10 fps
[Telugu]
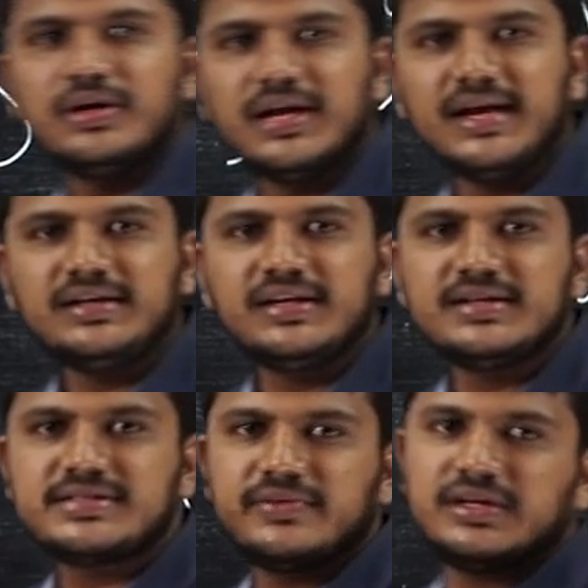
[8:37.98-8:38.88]

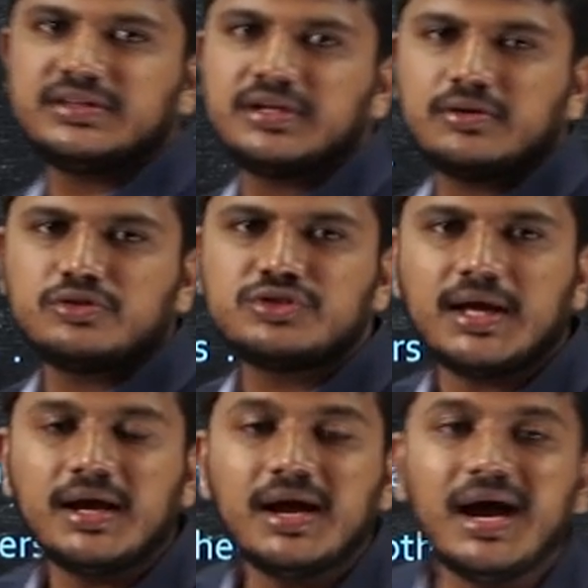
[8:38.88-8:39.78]
నైన్టీన్ సెవెంటీ త్రీ రోజున
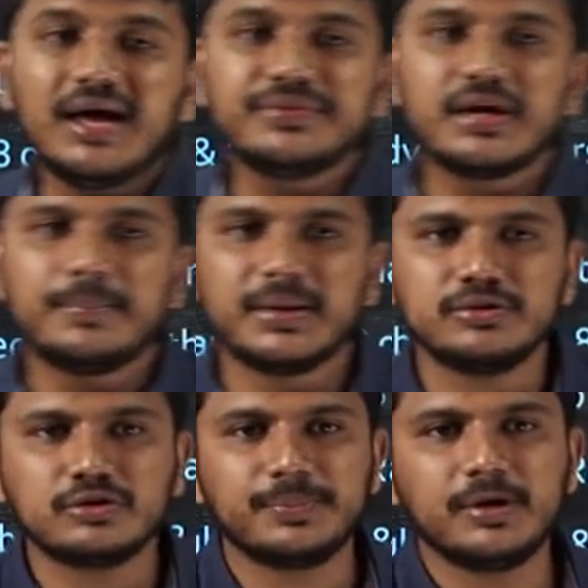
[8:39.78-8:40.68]
ఆంధ్ర
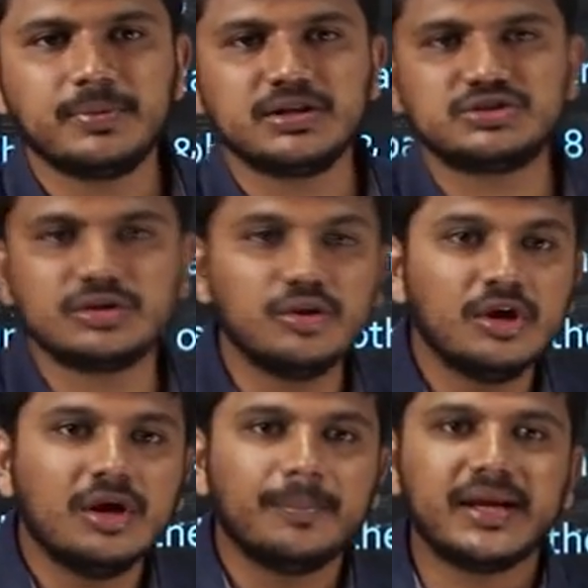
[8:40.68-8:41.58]
బంద్కు పిలుపునిచ్చారు
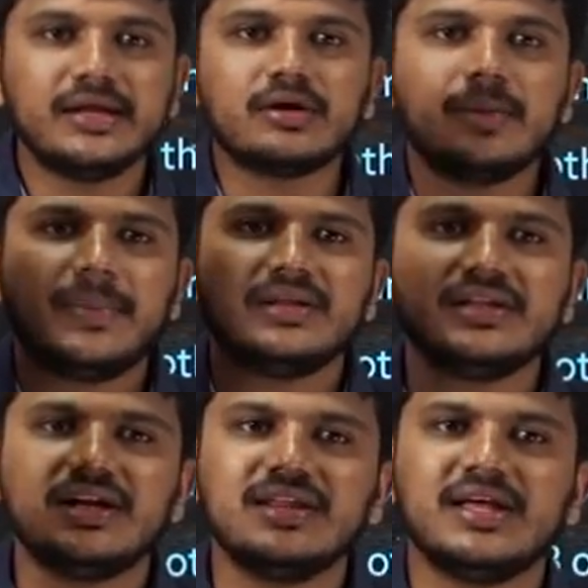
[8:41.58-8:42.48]
మరి యొక్క
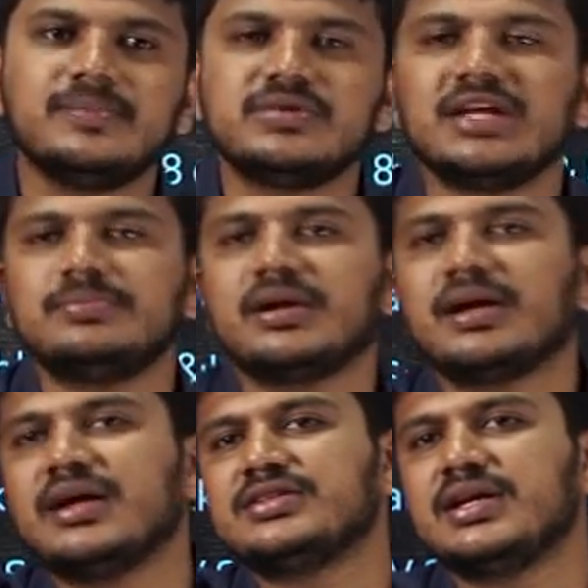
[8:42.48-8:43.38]
బంద్ అనేది
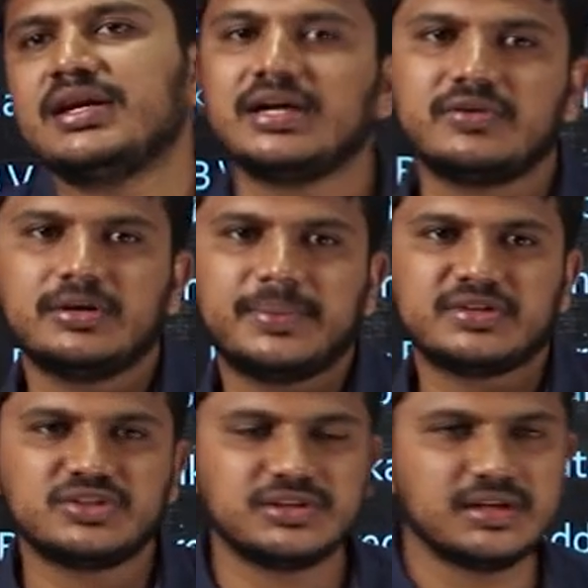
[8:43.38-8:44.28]
హింసాత్మకంగా జరిగినటువంటి
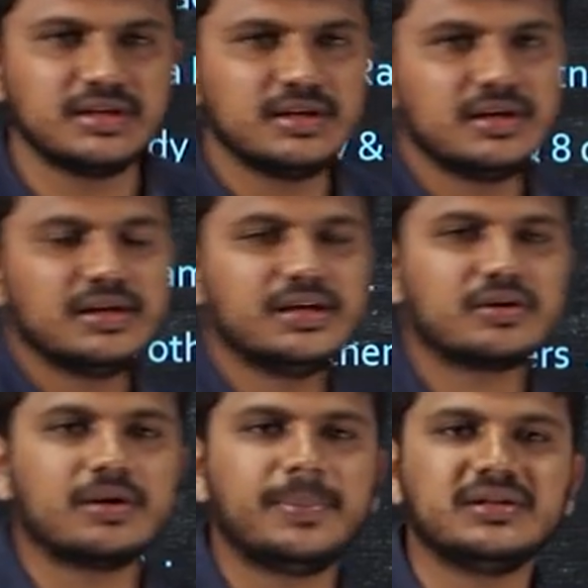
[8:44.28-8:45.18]
పరిస్థితి ఈ
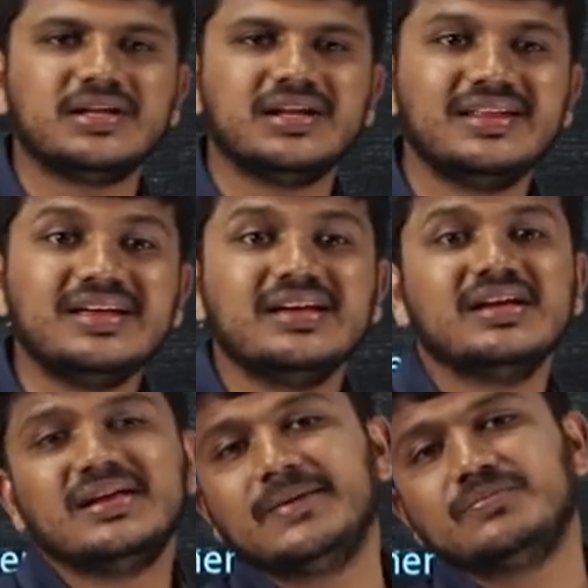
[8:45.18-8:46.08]
యొక్క బంద్ అనేది
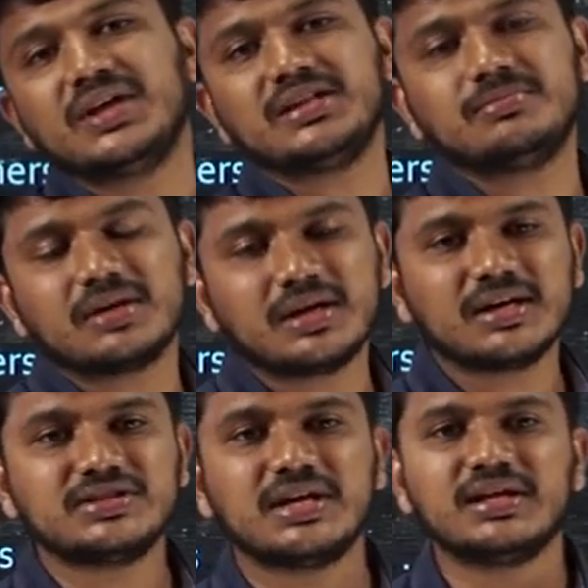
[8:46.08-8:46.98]

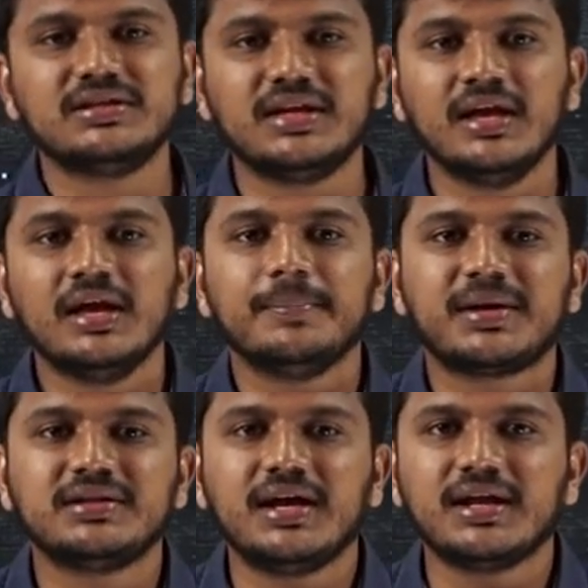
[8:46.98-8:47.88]
హింసాత్మకంగా జరిగింది
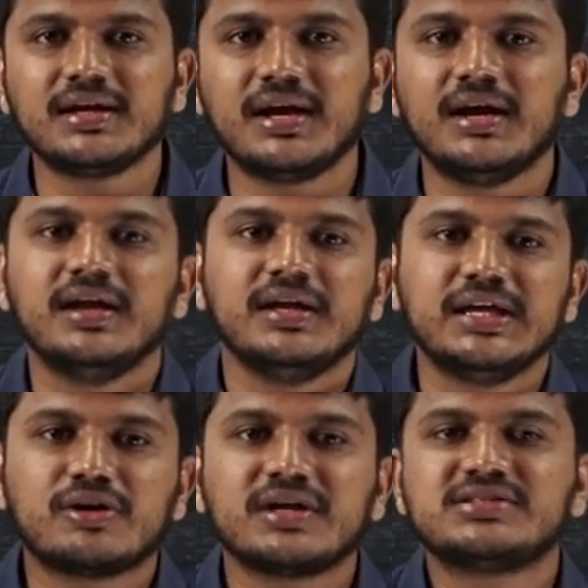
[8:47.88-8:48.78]
ప్రధానంగా
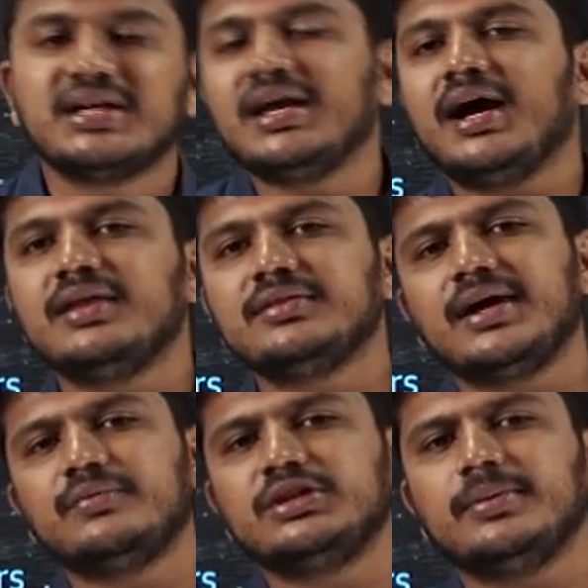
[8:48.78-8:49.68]
ఈ యొక్క జై ఆంధ్ర
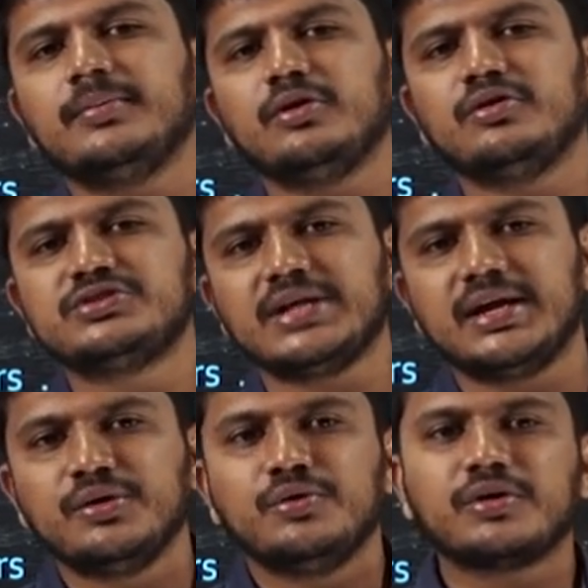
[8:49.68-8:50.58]
ఉద్యమంలో నుంచే
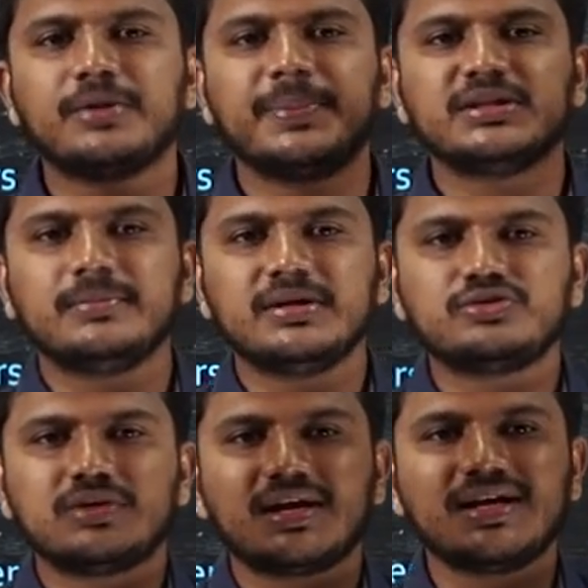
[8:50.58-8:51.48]
ఒక పెద్ద
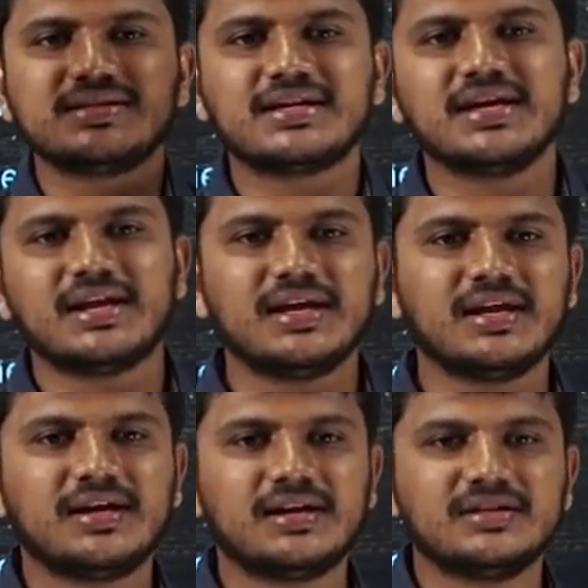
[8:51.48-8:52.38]
మనిషి కూడా రాజకీయ
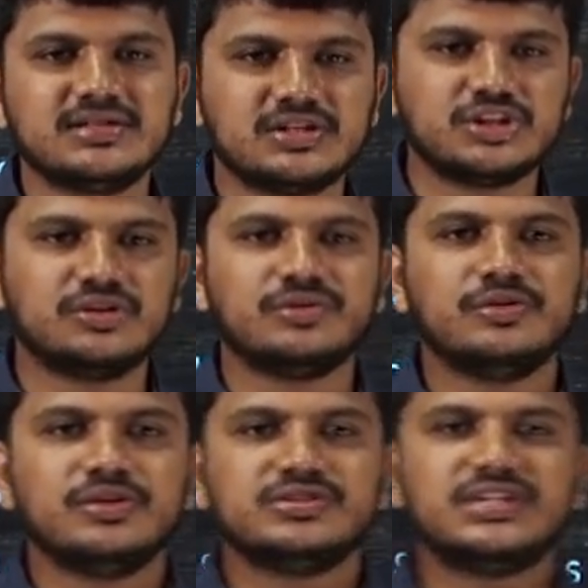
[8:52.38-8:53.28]
అని చేసిండు
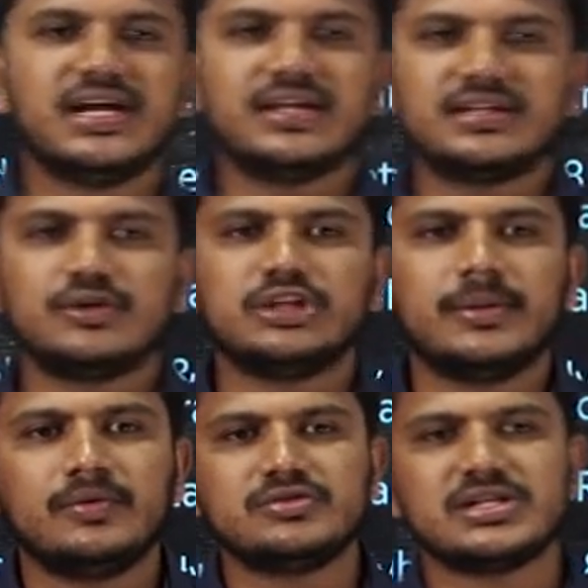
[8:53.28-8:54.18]
జై ఆంధ్ర
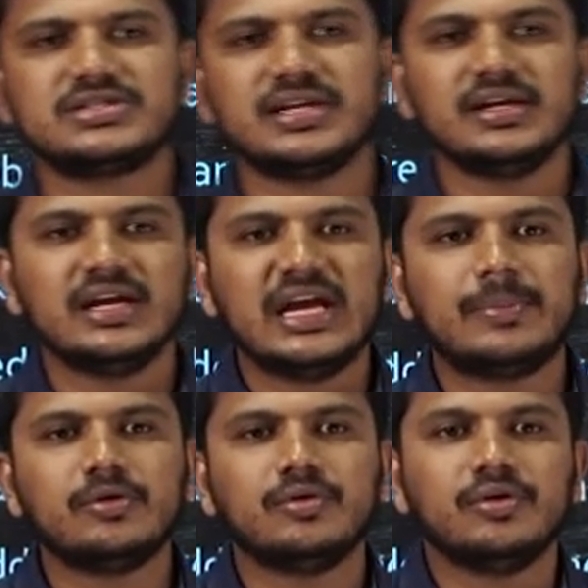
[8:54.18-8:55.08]
ఉద్యమం నుంచి వచ్చి
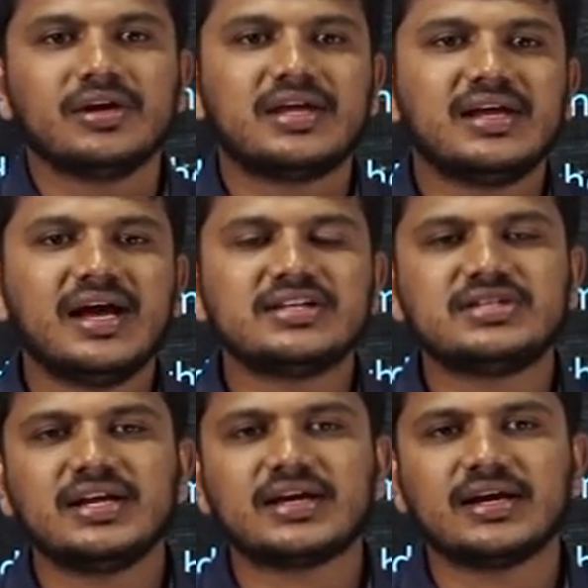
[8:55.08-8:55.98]
ఇప్పుడు
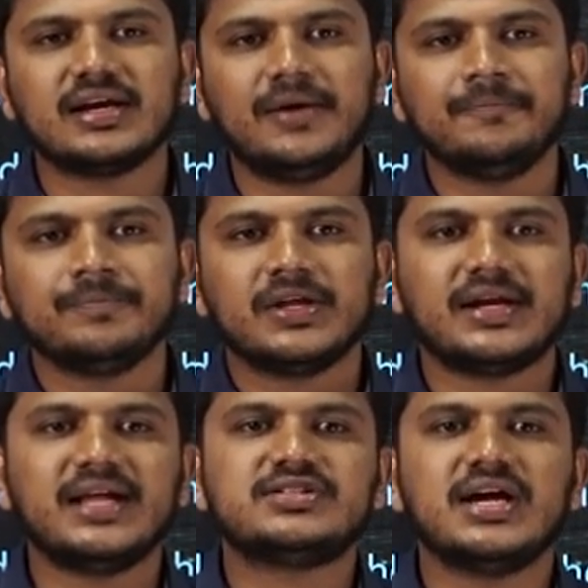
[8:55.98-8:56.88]
క్రియాశీలకంగా
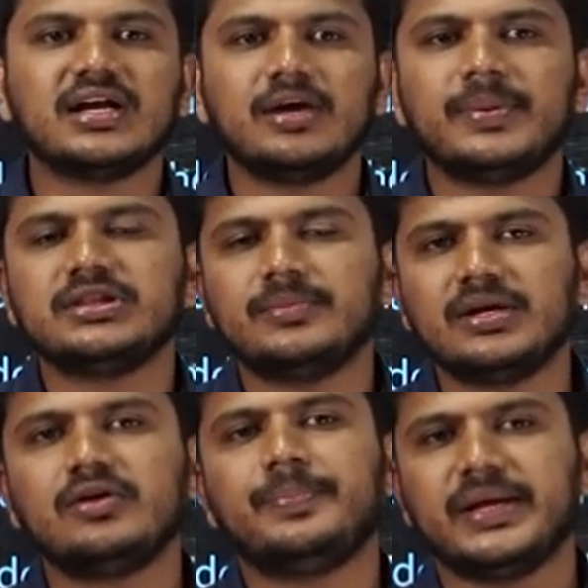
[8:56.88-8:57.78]

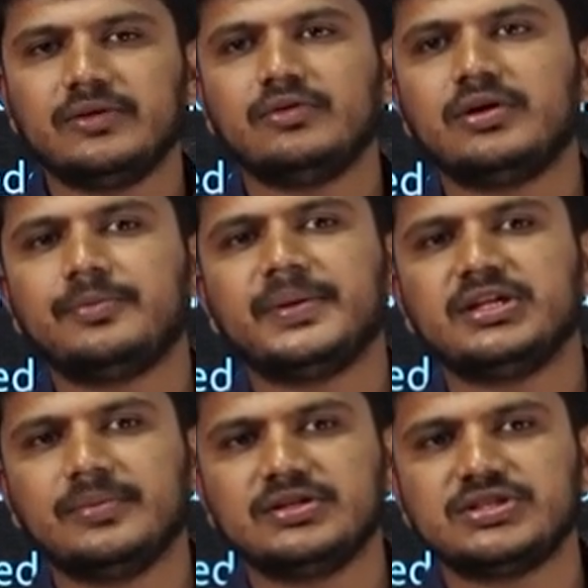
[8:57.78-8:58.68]
రాజ్యాంగబద్ధమైనటువంటి పదవులు ఉన్నటువంటి పెద్ద
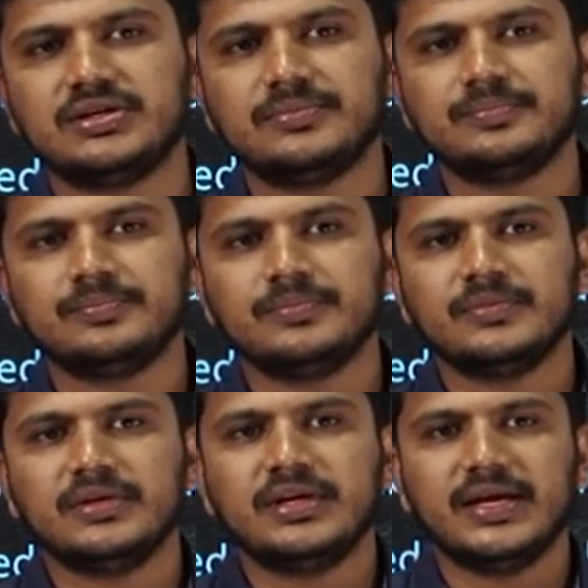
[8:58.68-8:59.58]
మనిషి
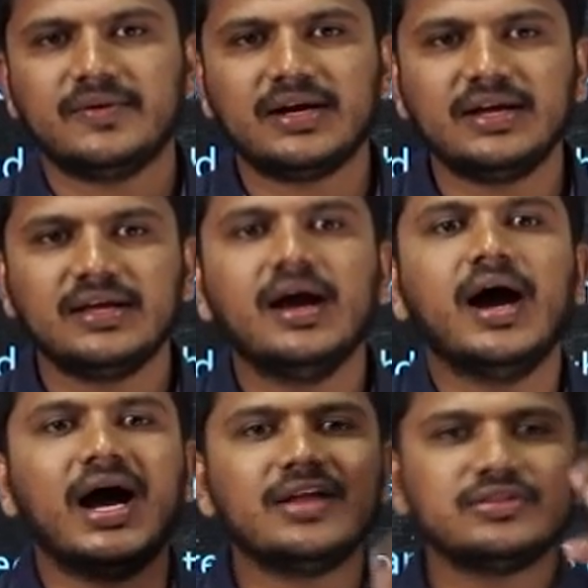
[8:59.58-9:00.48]
ఎవరండి
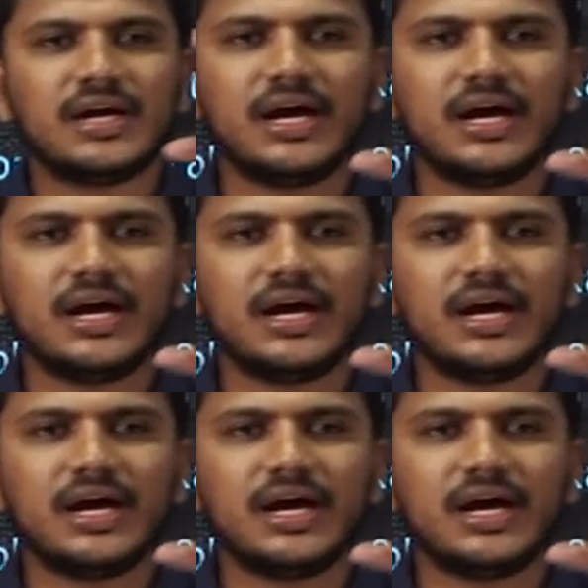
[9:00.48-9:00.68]
ఆంధ్ర